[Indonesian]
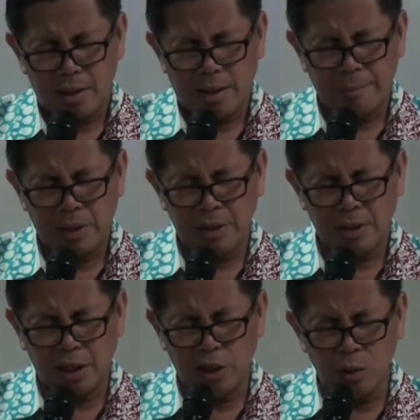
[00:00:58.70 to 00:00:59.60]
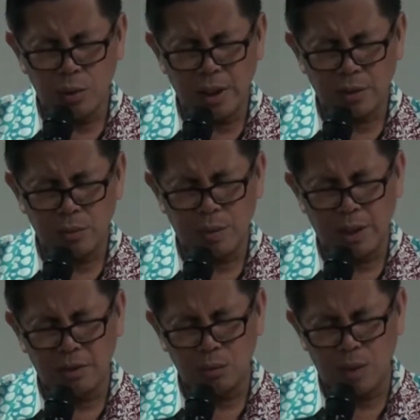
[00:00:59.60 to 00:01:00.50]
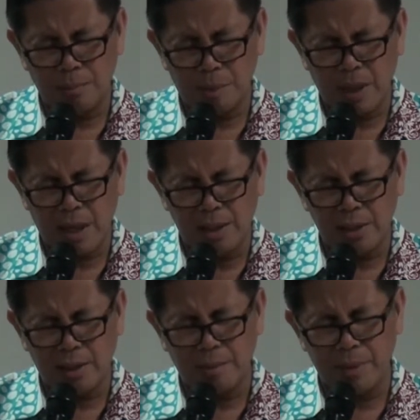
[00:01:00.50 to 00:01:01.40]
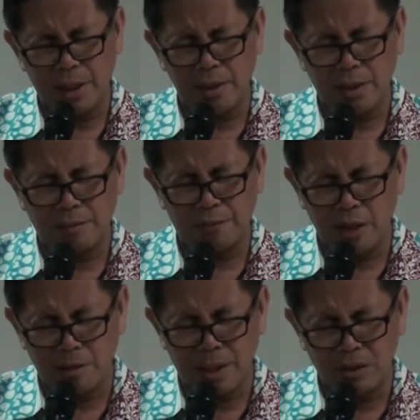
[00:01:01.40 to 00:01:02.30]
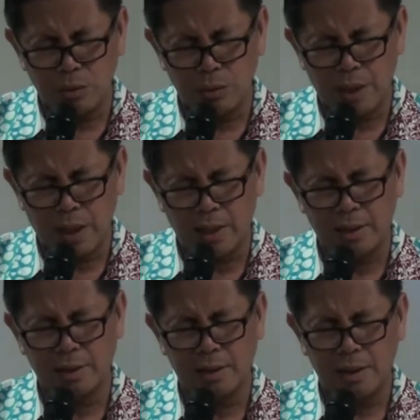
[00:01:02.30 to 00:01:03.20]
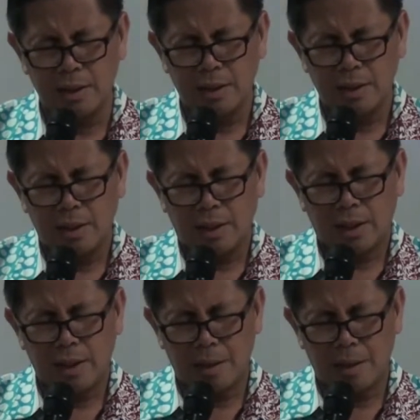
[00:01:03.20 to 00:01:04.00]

Kami rindu ya Tuhan, Tuhan membekali kami dengan firman Tuhan. Karena